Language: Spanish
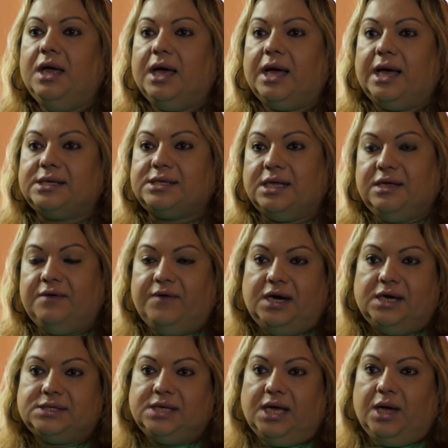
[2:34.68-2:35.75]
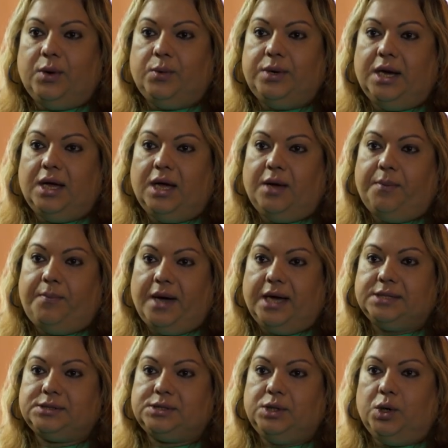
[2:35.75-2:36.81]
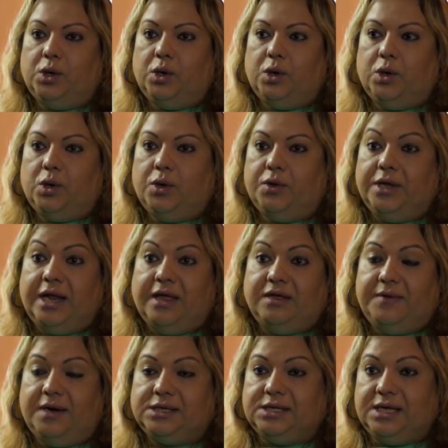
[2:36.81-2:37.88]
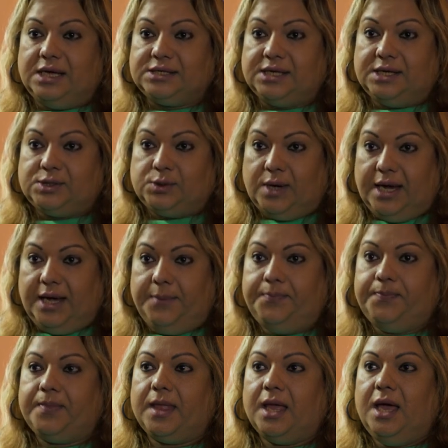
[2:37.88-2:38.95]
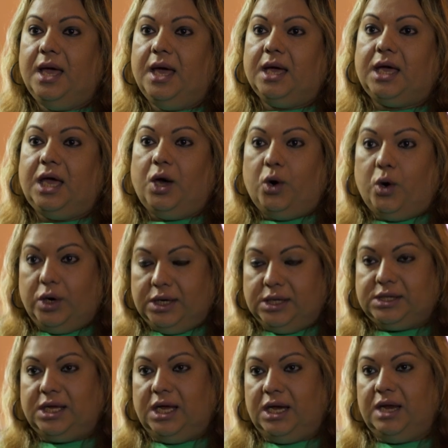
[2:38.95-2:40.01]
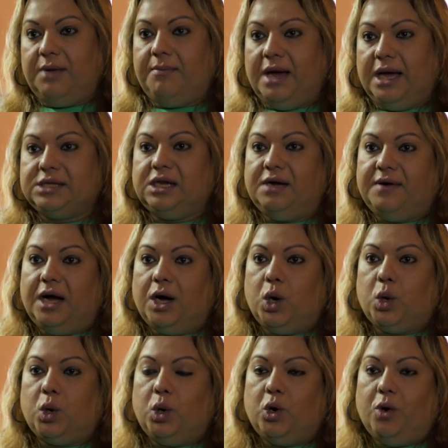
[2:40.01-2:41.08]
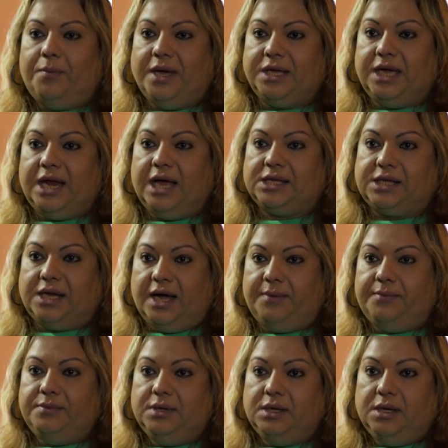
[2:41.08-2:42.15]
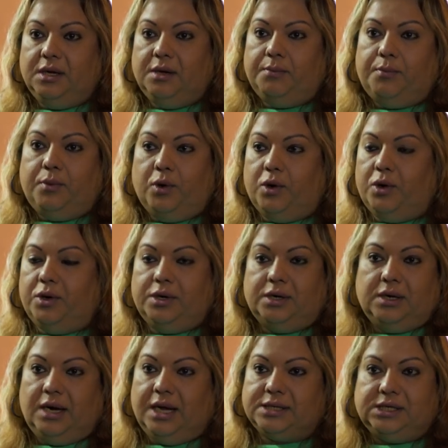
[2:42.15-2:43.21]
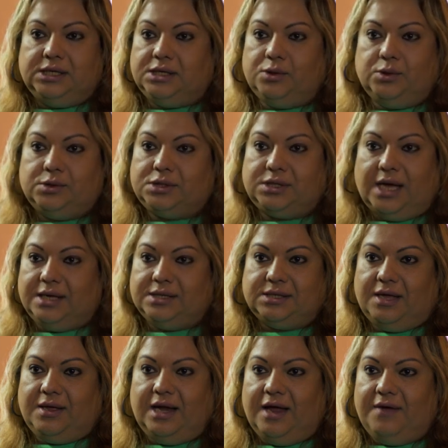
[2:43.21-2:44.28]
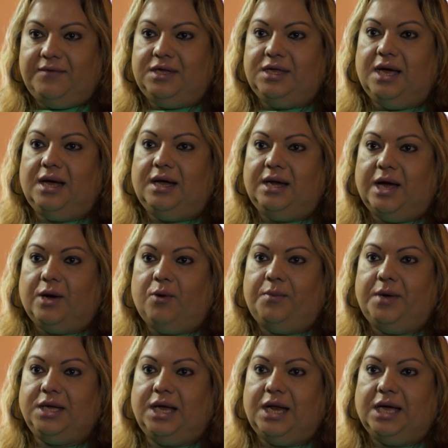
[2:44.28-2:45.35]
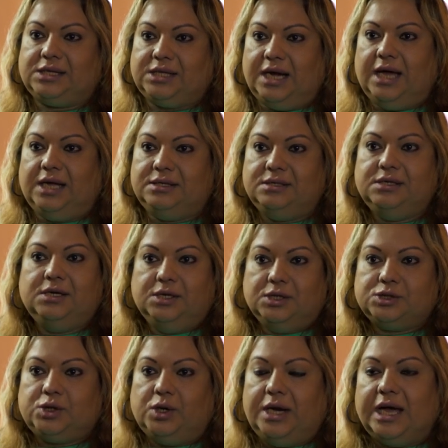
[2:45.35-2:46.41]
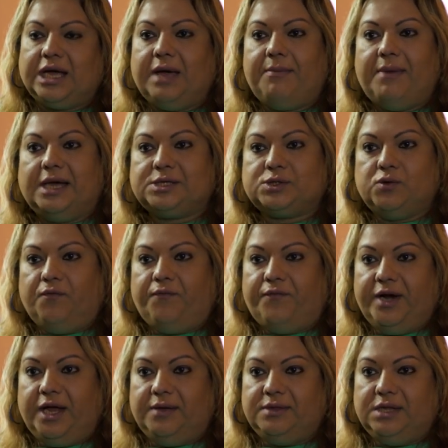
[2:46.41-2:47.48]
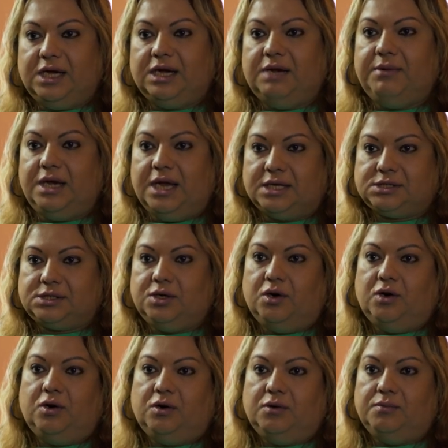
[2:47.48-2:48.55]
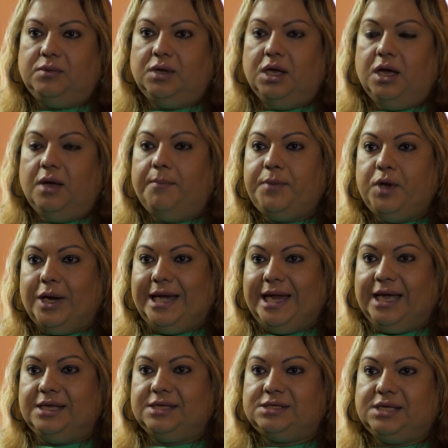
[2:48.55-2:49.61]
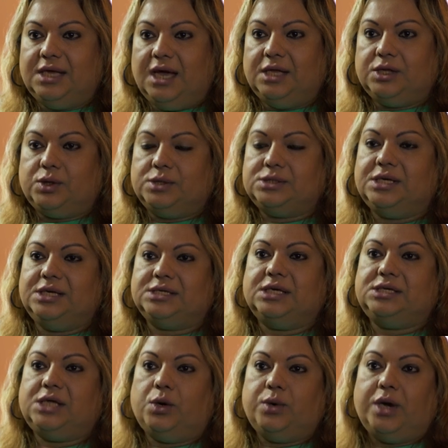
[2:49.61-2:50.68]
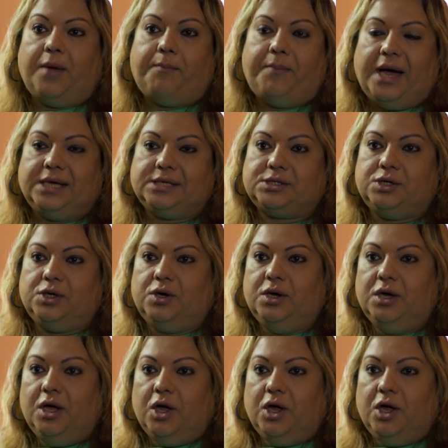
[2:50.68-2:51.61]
Casa Diversa es un espacio de la diversidad sexual que hoy tiene más trabajo con compañeras trans por las circunstancias de la vida, las compañeras trans son las que más sufren discriminación, violencia, entonces necesitan un espacio